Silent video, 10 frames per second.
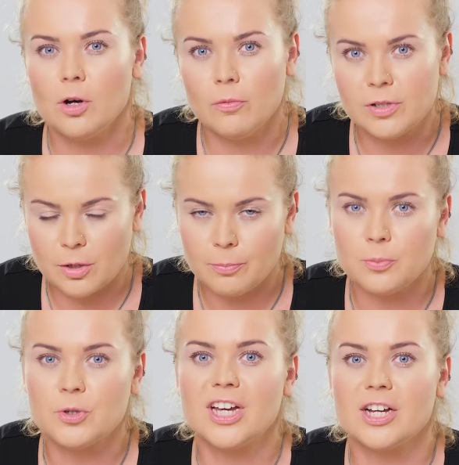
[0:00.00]
mogą wystąpić
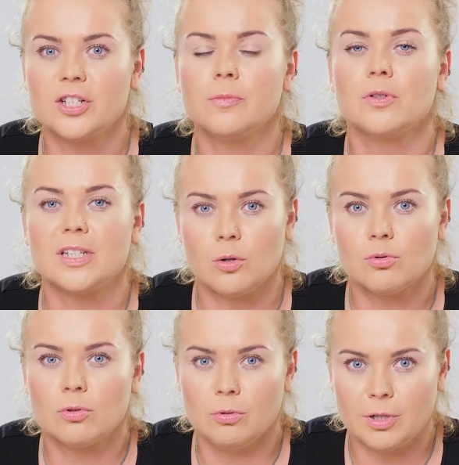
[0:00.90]
przy każdym rodzaju
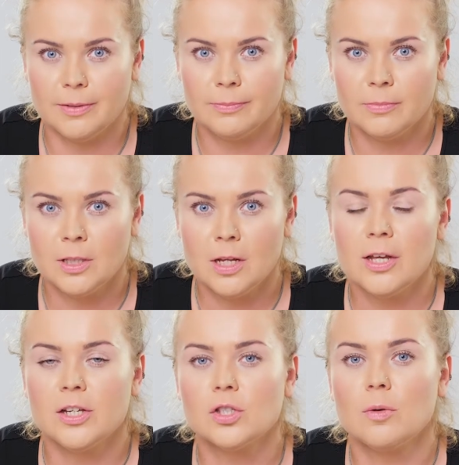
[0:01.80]
skóry.
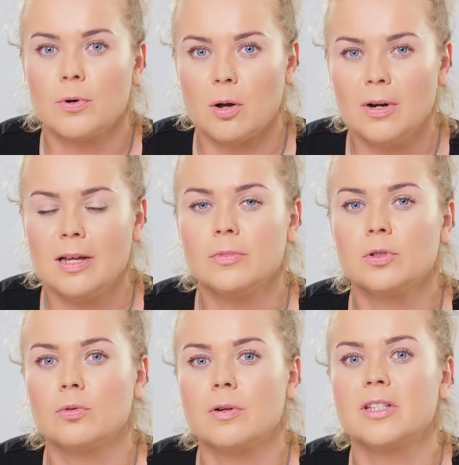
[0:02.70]
Jest to problem,
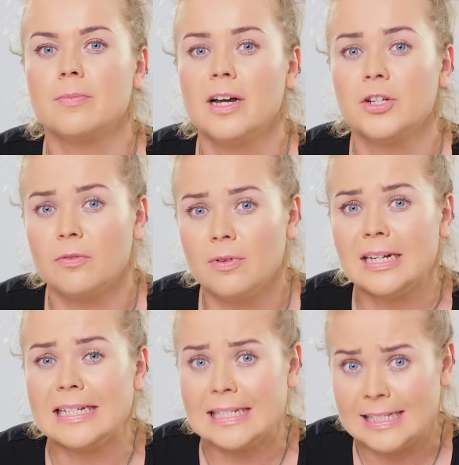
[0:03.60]
z którym zmaga się
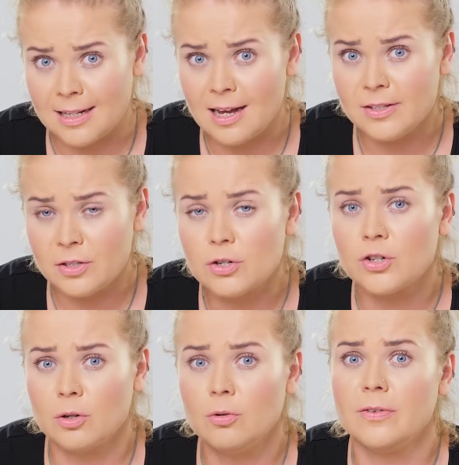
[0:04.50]
wiele z nas,
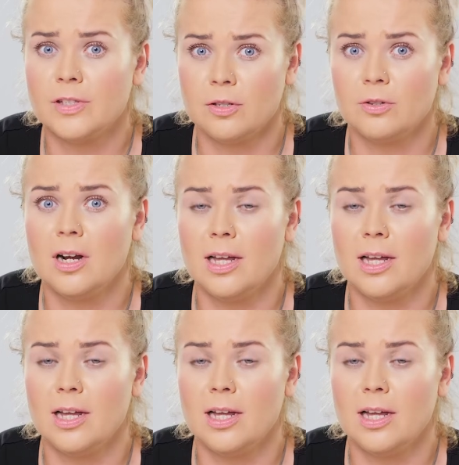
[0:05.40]
szczególnie w sezonie